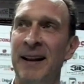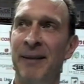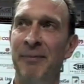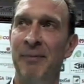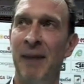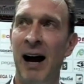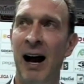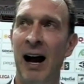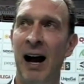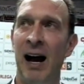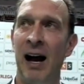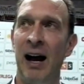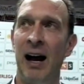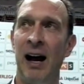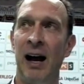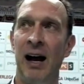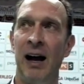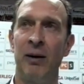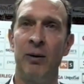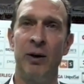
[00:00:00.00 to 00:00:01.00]

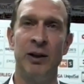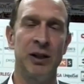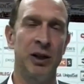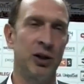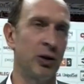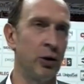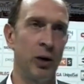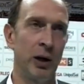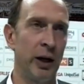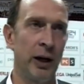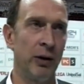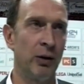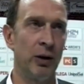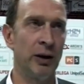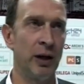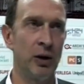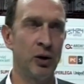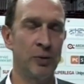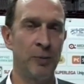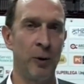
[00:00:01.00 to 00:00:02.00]
ma queste sono le regole
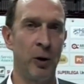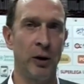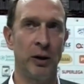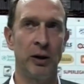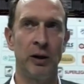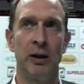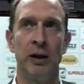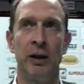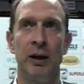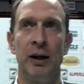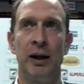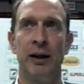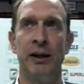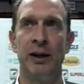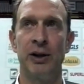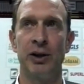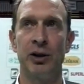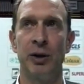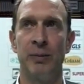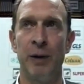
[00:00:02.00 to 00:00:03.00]
dello sport.
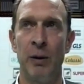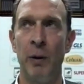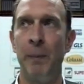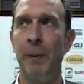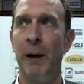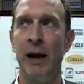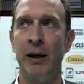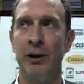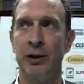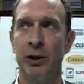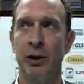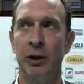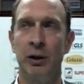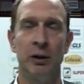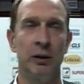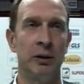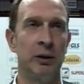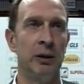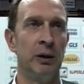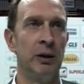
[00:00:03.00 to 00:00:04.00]
Adesso abbiamo perso,
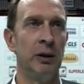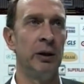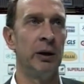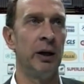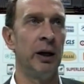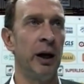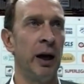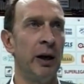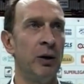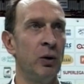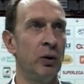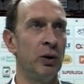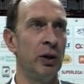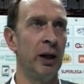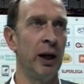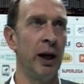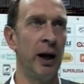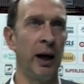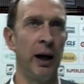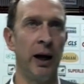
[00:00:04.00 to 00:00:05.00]
è
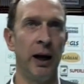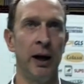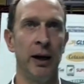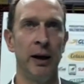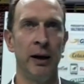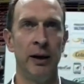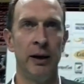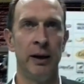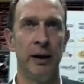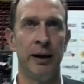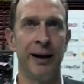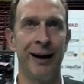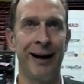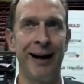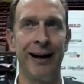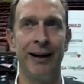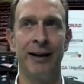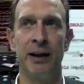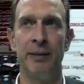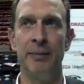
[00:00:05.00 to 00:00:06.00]
inutile
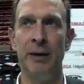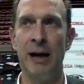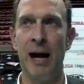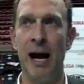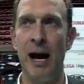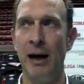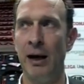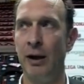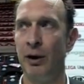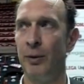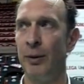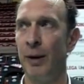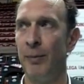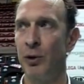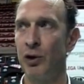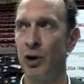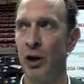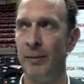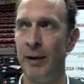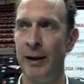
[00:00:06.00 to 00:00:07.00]
recriminare, dobbiamo
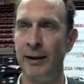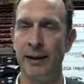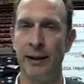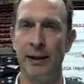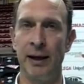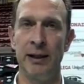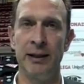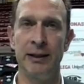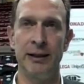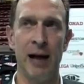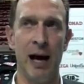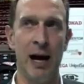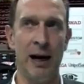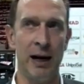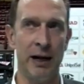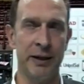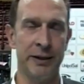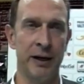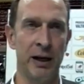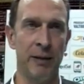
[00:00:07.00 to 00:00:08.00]
solamente
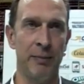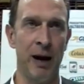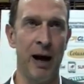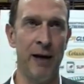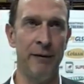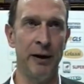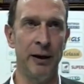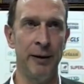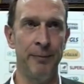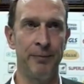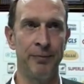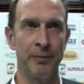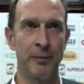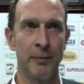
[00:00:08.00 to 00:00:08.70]
analizzare, essere bravi